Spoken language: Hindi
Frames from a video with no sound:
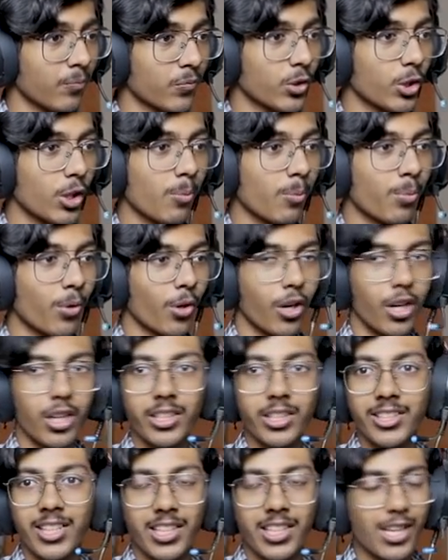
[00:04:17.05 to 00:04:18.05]
तो ये
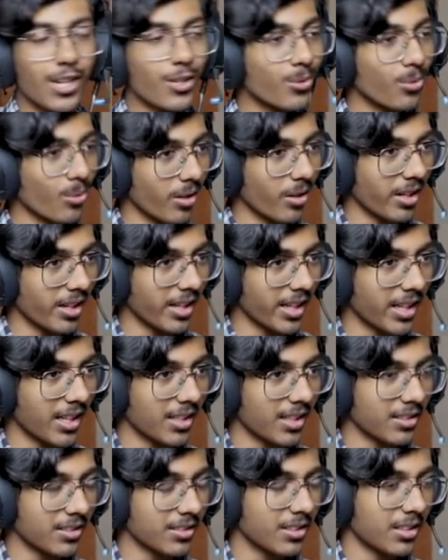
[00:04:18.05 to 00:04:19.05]
बहुत ज़्यादा कूल
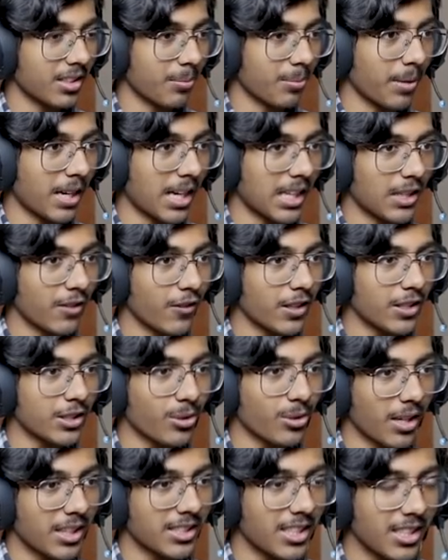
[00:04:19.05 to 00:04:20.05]
लगेगा uh, पाथवे
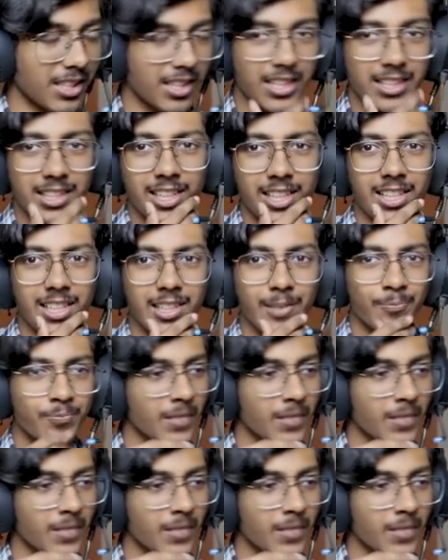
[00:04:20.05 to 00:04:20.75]
सो ऐसा करते हैं